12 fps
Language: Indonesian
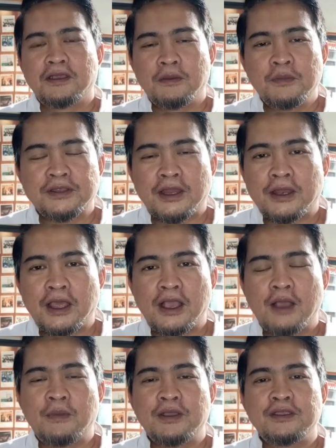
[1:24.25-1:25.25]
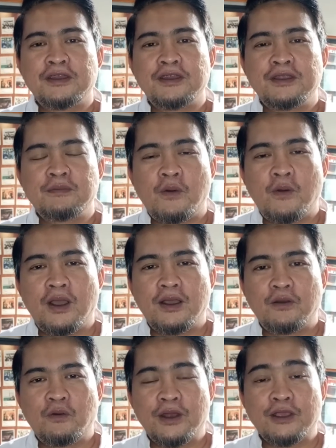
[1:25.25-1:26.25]
Kementerian Agama jadi di
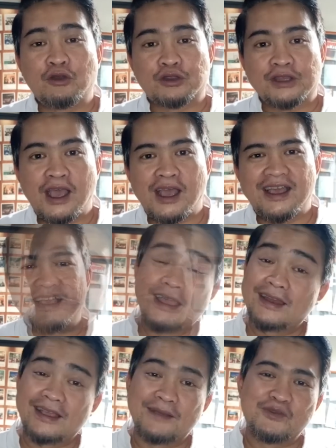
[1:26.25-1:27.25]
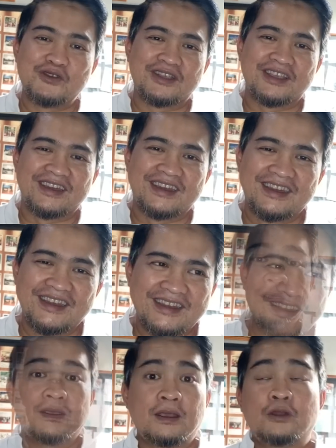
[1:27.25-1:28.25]
bawah wali kota? Kan nggak mungkin.
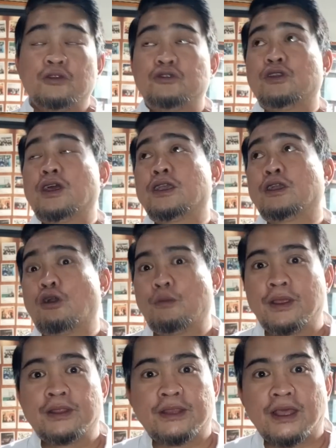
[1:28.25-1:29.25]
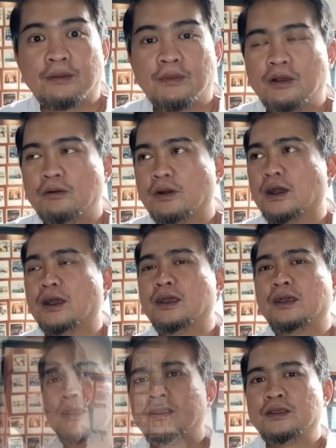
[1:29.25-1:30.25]
Yang lucu lagi komentar bahwa
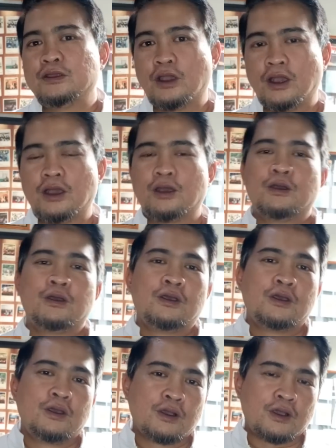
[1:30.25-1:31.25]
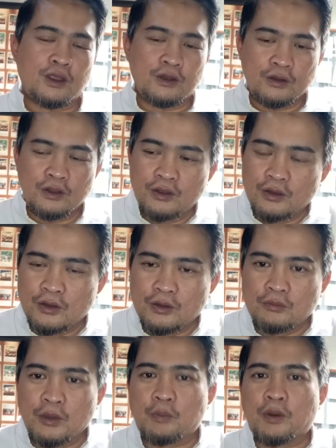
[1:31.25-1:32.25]
ya kan
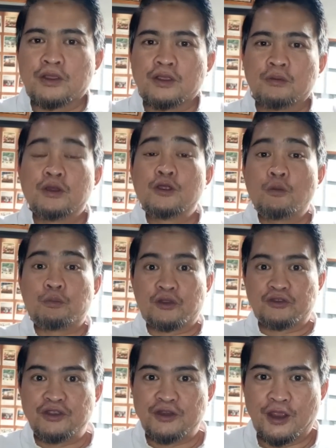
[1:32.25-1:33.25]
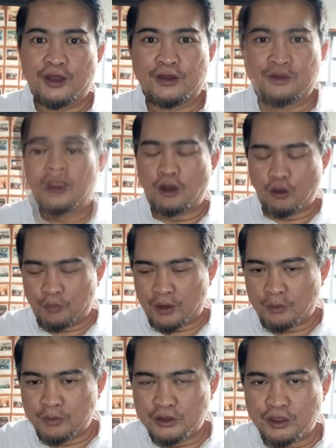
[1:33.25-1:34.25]
bapaknya beliau presiden. Kalau
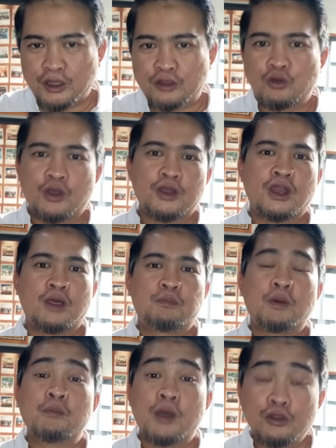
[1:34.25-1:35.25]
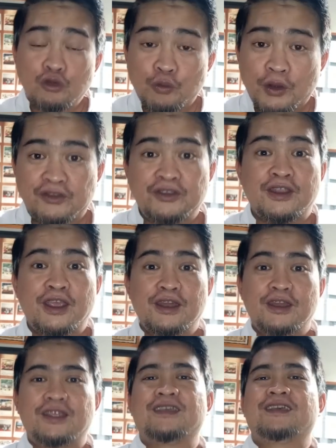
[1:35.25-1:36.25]
para menteri itu adalah pembantu
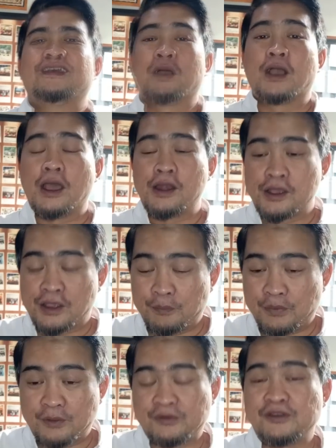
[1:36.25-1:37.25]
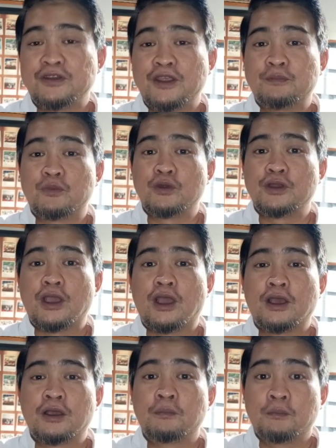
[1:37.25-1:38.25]
presiden, maka anaknya presiden pun
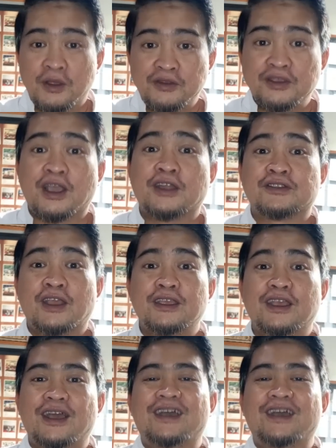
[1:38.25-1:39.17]
ya majikan saya.